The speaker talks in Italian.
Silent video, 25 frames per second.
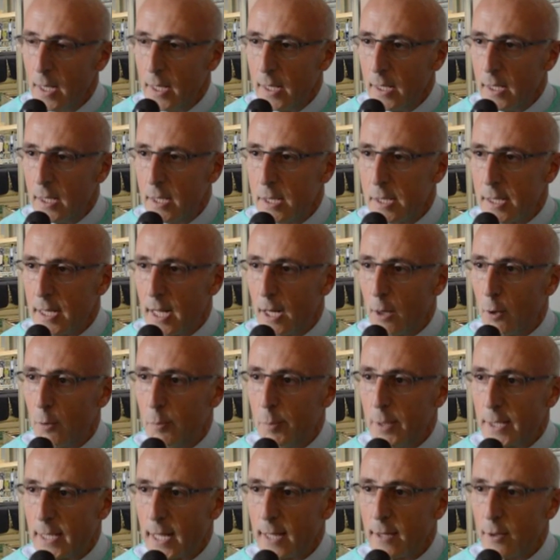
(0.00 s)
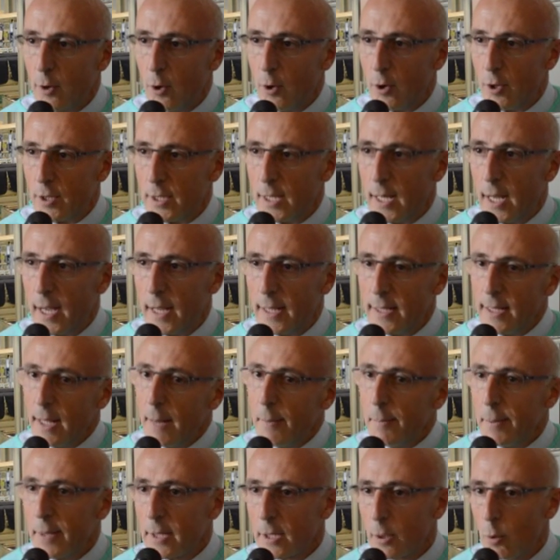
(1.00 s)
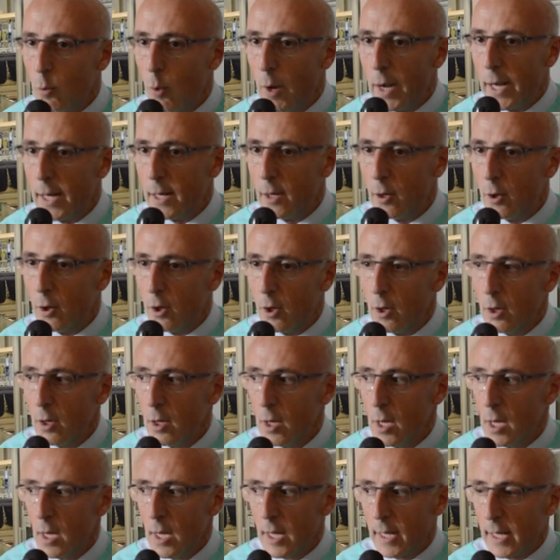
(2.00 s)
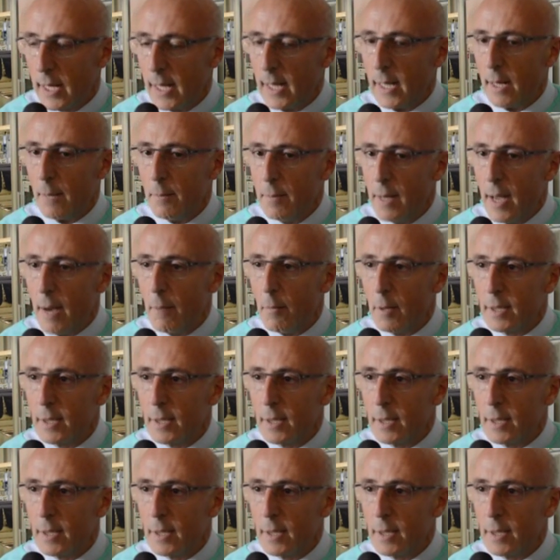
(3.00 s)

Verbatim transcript: in sala operatoria ed è per quello che l'abbiamo